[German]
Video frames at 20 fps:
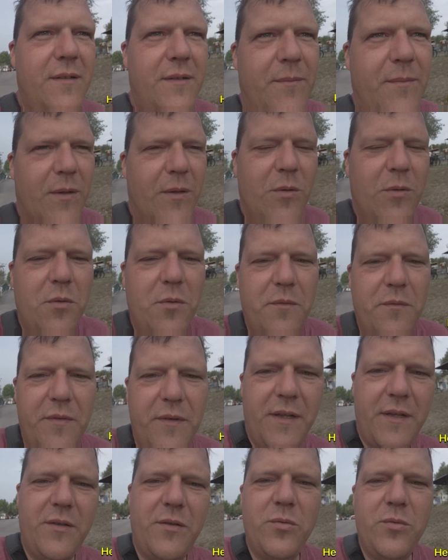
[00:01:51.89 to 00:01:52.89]
Mal gucken,
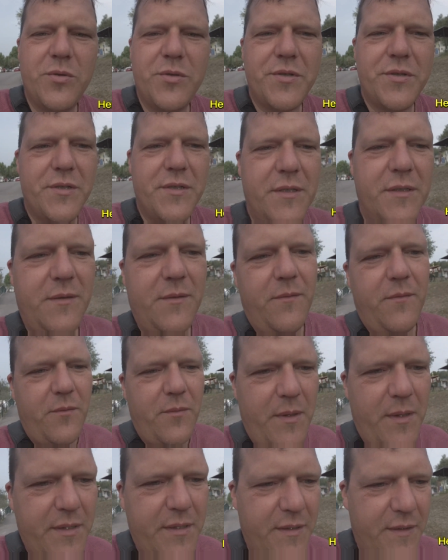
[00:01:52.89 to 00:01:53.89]
vielleicht duschen.
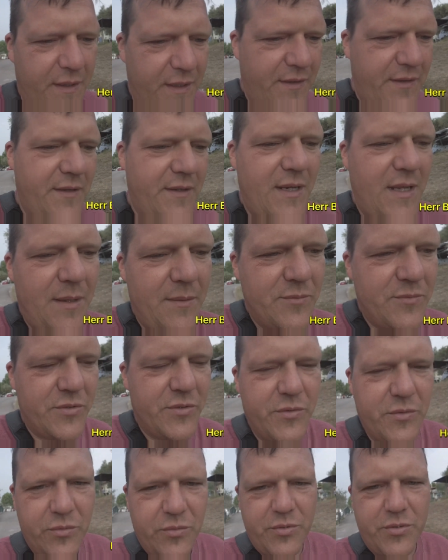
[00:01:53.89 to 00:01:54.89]
Wobei ich ja gestern Abend
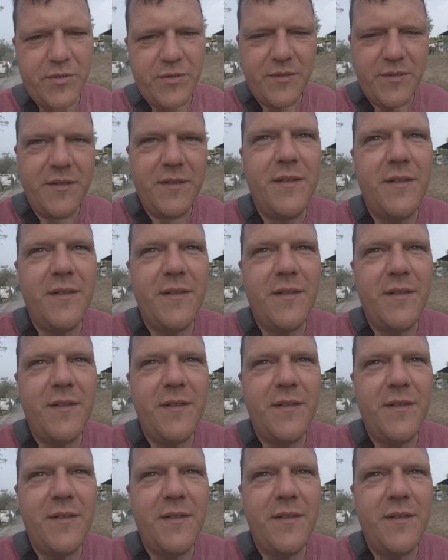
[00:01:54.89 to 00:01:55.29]
schon duschen.